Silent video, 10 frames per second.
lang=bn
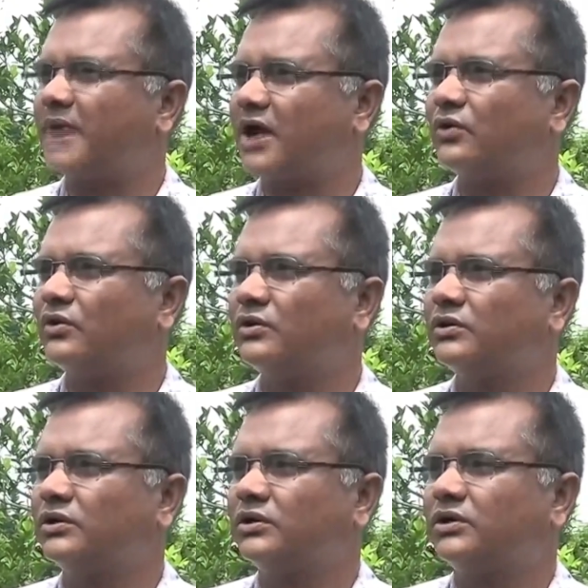ভালো
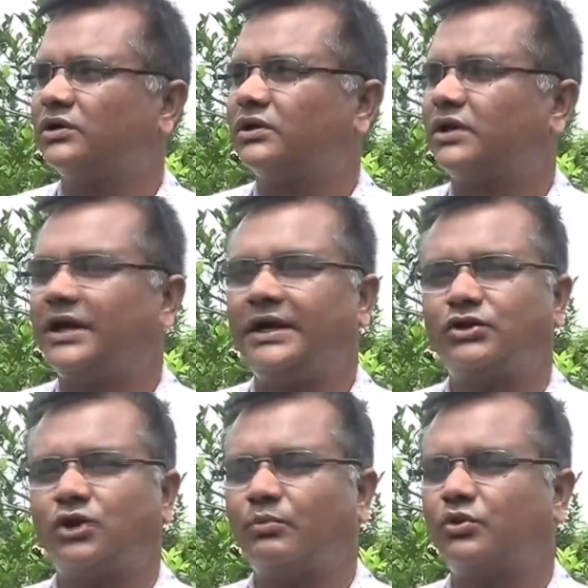এর
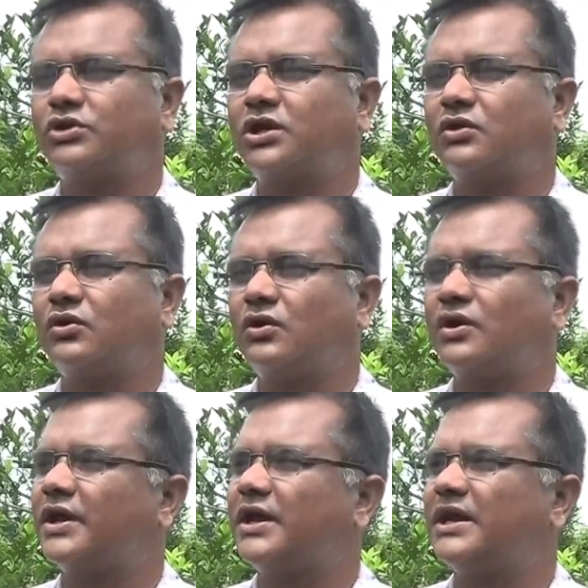সম্প্রসারণ হোক
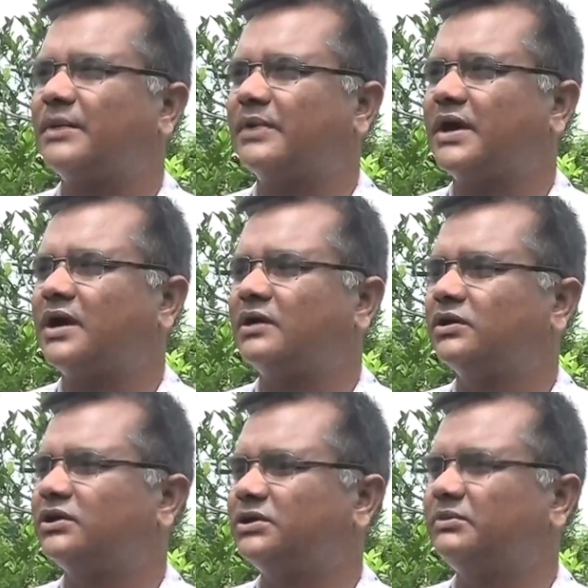এই আমরা
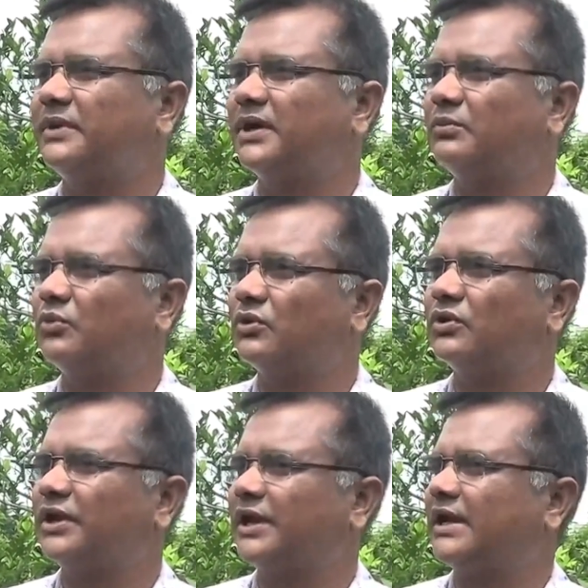কৃষি বিভাগের পক্ষ
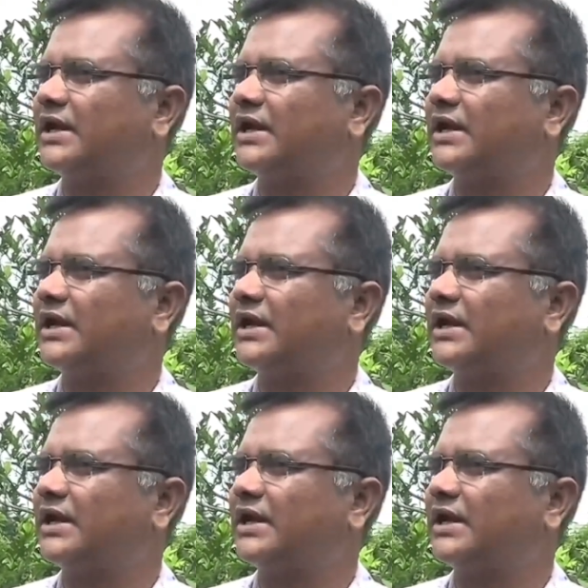থেকে